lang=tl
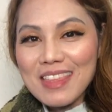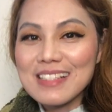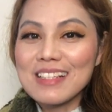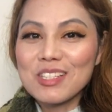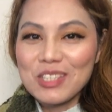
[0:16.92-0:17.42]
This
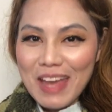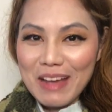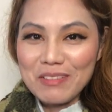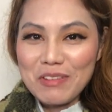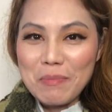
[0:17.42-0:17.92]
is
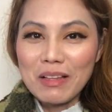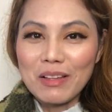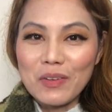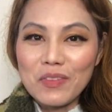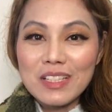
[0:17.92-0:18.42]
Jen from
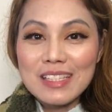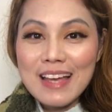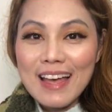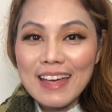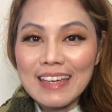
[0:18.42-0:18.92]
Hello
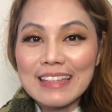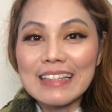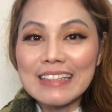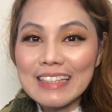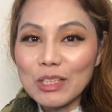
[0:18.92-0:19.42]
Filtai. at
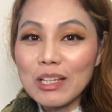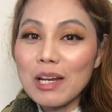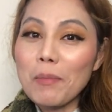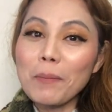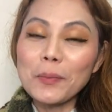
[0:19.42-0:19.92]
andito na
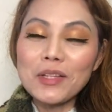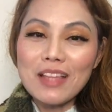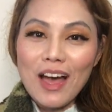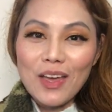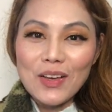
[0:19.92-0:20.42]
naman po
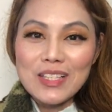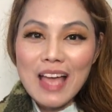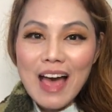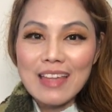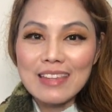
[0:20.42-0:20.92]
tayo
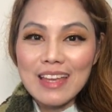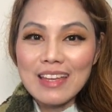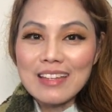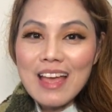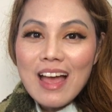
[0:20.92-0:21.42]
sa
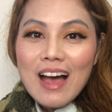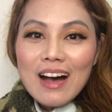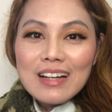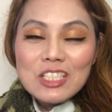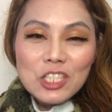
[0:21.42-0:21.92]
ating
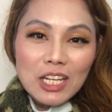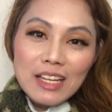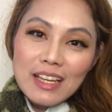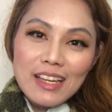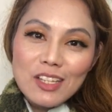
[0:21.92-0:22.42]

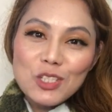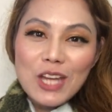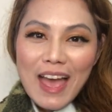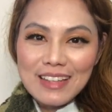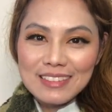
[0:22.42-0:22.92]
Chini
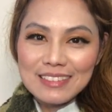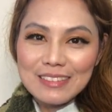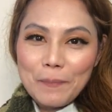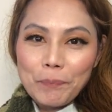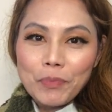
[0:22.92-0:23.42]
Channel.
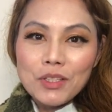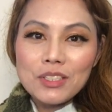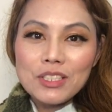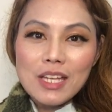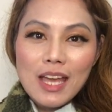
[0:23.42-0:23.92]

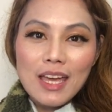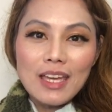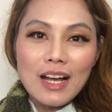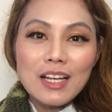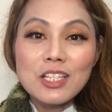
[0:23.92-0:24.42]
Today,
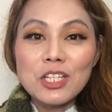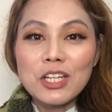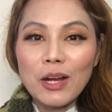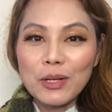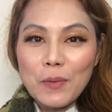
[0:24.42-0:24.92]
ang
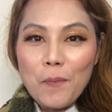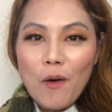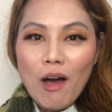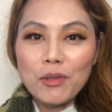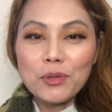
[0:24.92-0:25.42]
isha-share ko po
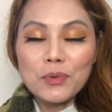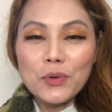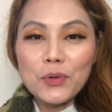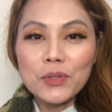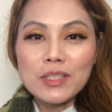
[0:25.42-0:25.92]
ay
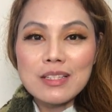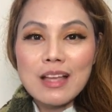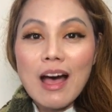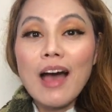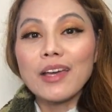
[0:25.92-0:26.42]
tungkol
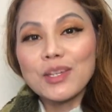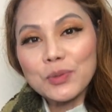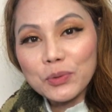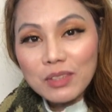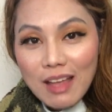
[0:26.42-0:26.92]
sa
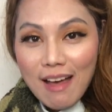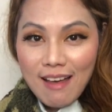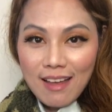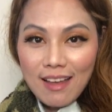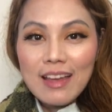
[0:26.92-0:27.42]
ayuda
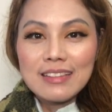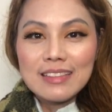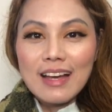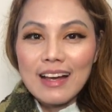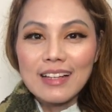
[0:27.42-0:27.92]

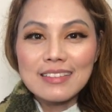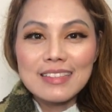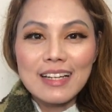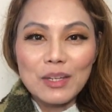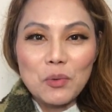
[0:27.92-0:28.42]
ng
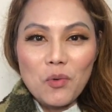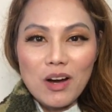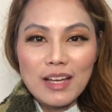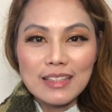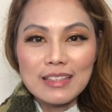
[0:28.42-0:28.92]

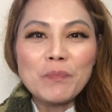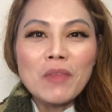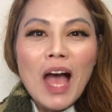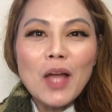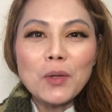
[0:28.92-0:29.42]
Thailand.
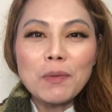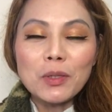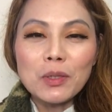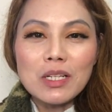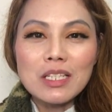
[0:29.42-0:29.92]
Ano ba
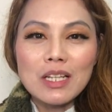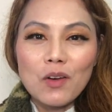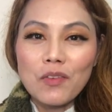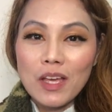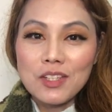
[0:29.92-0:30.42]
itong
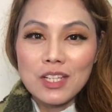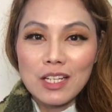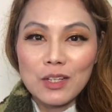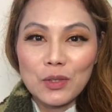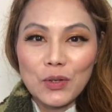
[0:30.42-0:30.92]
Xiaofei
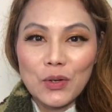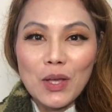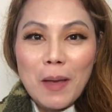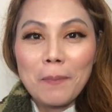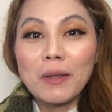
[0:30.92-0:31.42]
Jen na to?
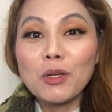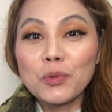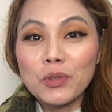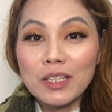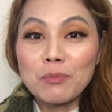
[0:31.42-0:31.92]

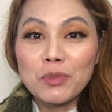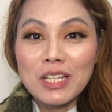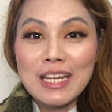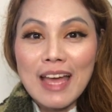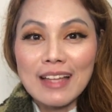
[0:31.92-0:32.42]
panoorin
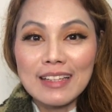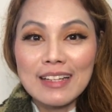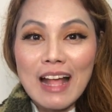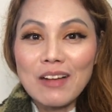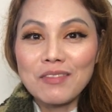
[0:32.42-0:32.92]
muna
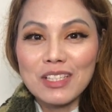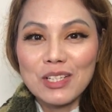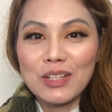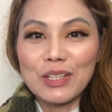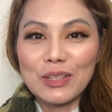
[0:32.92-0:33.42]
natin ang video
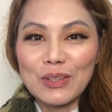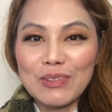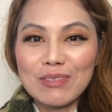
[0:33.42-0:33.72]
na to.